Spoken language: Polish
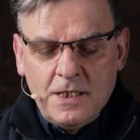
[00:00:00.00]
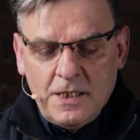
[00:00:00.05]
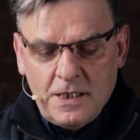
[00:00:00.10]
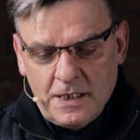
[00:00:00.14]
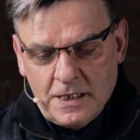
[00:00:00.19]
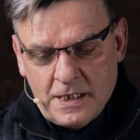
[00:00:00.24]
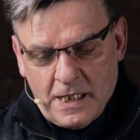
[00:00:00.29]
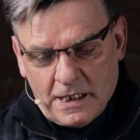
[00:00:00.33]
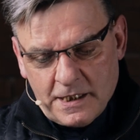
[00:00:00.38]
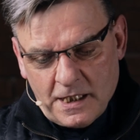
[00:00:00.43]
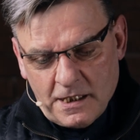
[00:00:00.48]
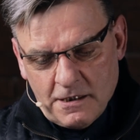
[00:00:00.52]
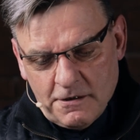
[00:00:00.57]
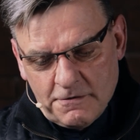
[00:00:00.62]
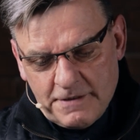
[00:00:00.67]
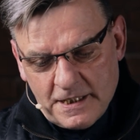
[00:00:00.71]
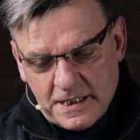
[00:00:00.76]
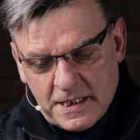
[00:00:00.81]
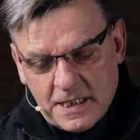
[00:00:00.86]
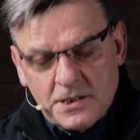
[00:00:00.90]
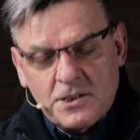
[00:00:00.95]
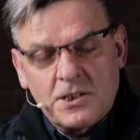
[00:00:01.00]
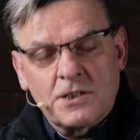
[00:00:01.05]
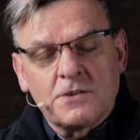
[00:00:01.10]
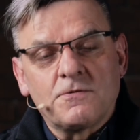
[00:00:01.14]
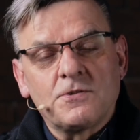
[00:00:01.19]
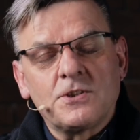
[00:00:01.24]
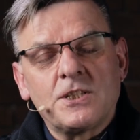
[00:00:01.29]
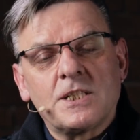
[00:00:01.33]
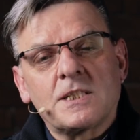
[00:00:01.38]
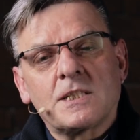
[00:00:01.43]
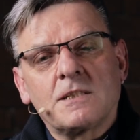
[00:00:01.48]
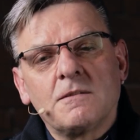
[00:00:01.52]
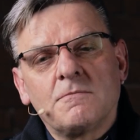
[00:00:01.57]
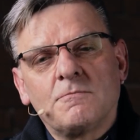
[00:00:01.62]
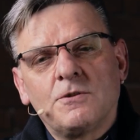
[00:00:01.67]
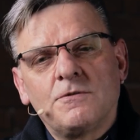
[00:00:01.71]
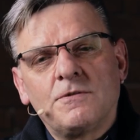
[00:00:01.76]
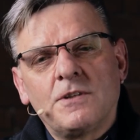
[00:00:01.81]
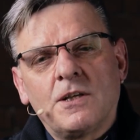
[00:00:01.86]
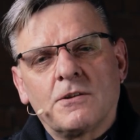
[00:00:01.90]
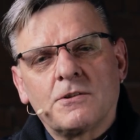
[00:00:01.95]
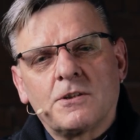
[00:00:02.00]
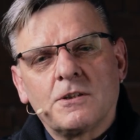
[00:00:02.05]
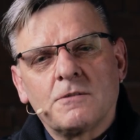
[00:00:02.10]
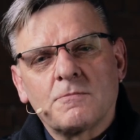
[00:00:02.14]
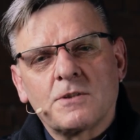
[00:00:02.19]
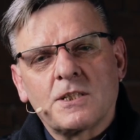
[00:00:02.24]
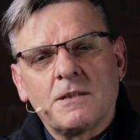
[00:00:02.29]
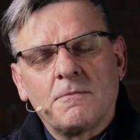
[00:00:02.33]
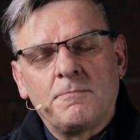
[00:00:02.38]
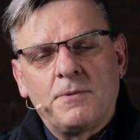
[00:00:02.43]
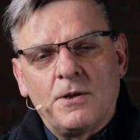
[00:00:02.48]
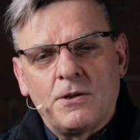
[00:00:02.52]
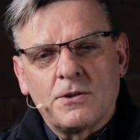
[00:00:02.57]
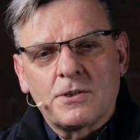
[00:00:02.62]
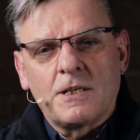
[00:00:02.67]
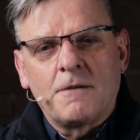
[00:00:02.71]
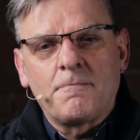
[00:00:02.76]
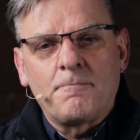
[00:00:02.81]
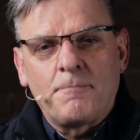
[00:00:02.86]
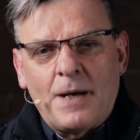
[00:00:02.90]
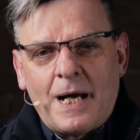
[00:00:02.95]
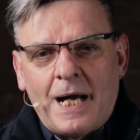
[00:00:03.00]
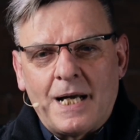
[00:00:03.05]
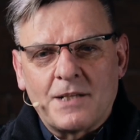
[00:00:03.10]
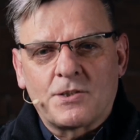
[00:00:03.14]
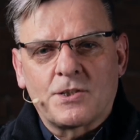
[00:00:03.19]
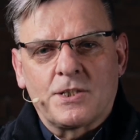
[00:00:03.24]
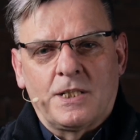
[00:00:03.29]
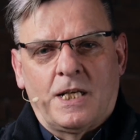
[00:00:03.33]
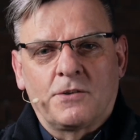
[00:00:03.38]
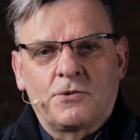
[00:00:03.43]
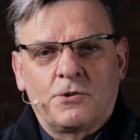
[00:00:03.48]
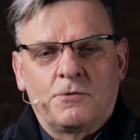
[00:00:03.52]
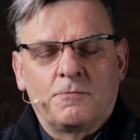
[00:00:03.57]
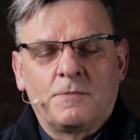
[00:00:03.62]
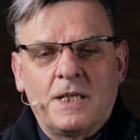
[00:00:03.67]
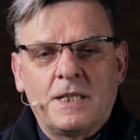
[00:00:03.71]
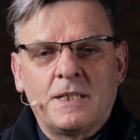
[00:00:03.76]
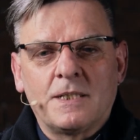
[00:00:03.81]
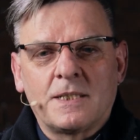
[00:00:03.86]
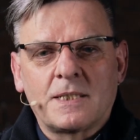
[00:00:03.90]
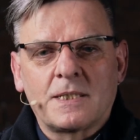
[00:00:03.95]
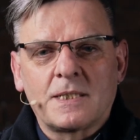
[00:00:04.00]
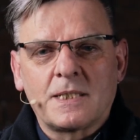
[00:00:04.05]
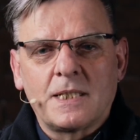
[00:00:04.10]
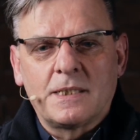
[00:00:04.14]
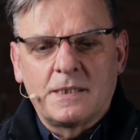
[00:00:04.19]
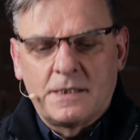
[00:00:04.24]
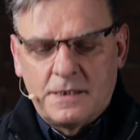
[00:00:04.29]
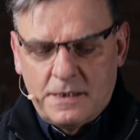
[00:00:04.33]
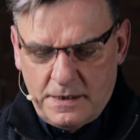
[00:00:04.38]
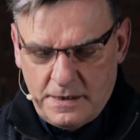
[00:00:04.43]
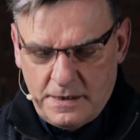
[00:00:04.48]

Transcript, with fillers: I dlatego w wersecie 20 mówi o tym, że Boże, patrz na to miejsce.